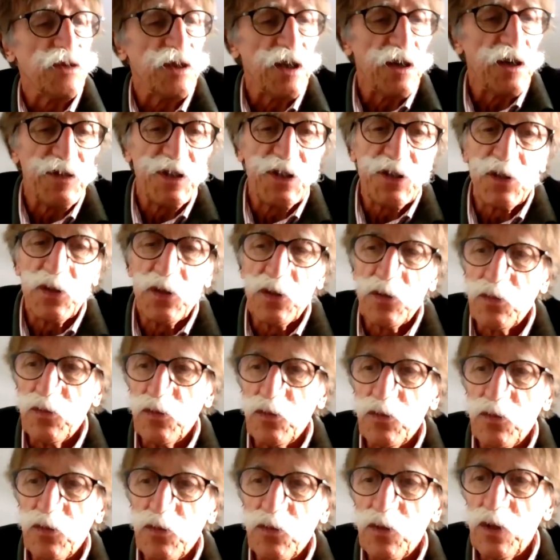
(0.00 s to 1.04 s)
j'invite,
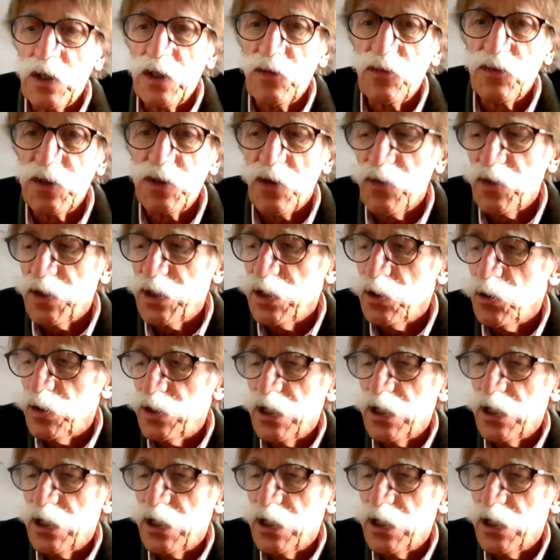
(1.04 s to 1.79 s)
euh, vous envoyez le